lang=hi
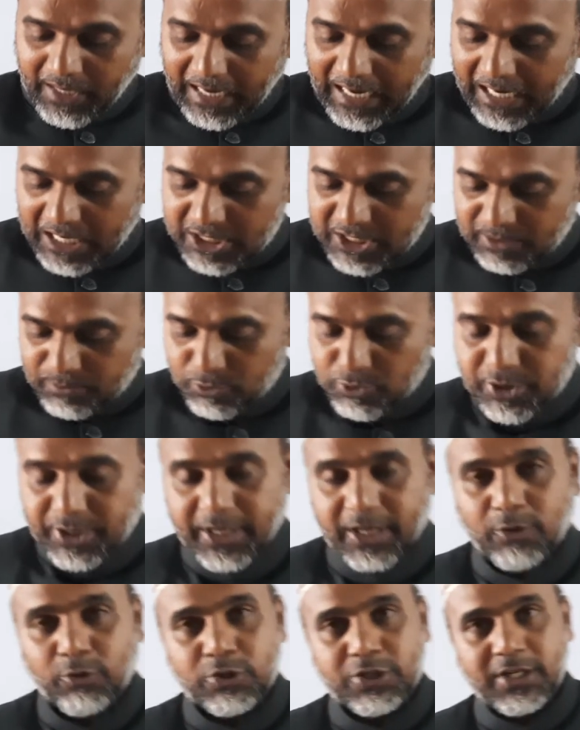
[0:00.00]
आज हम
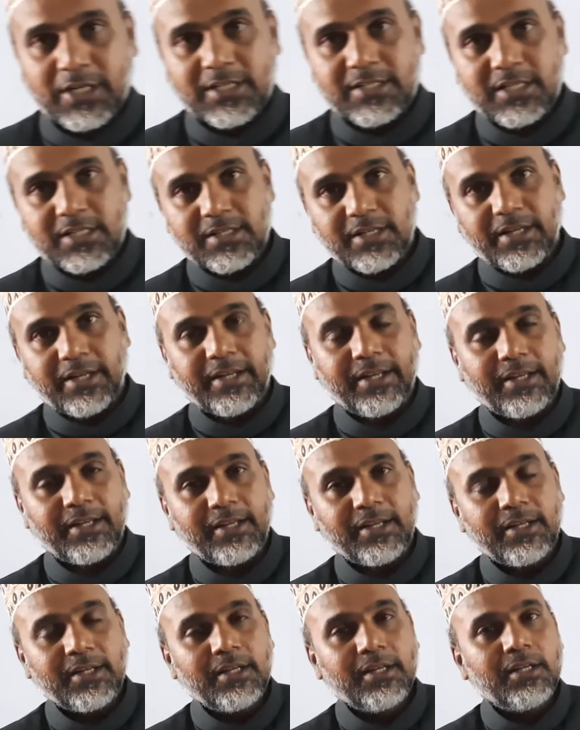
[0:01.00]
उसके क्वेश्चन आंसर्स करेंगे
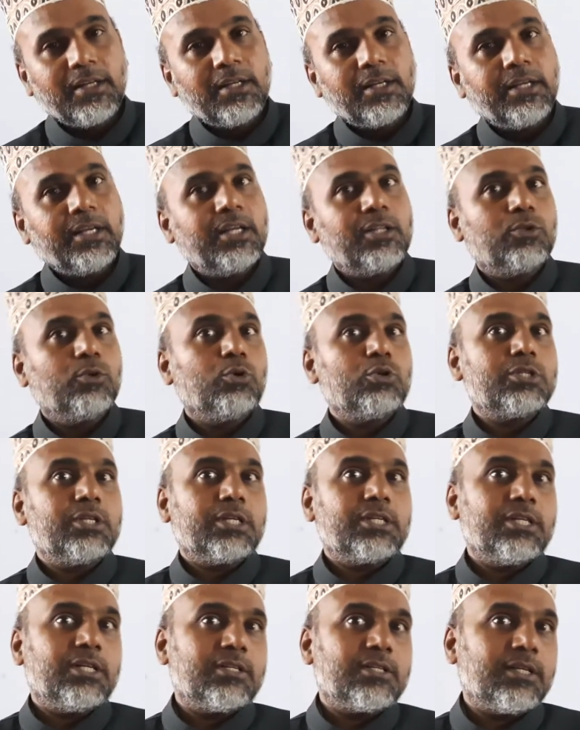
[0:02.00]
ये दो
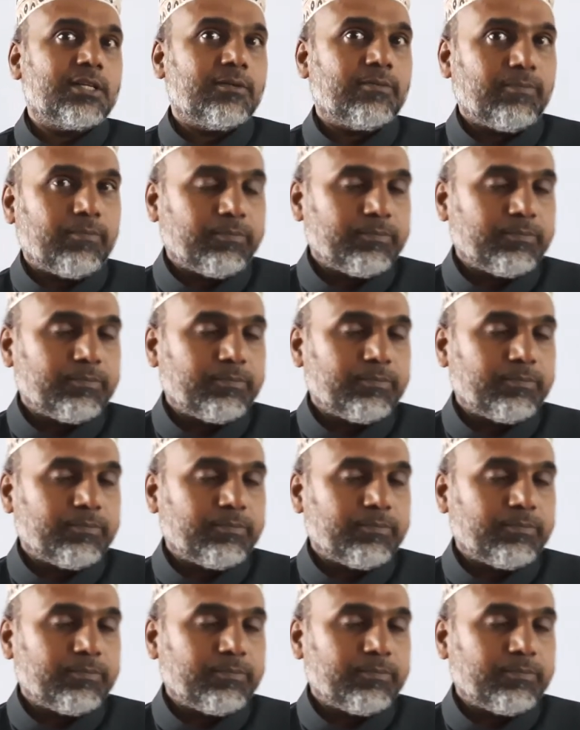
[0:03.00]
सेक्शंस हैं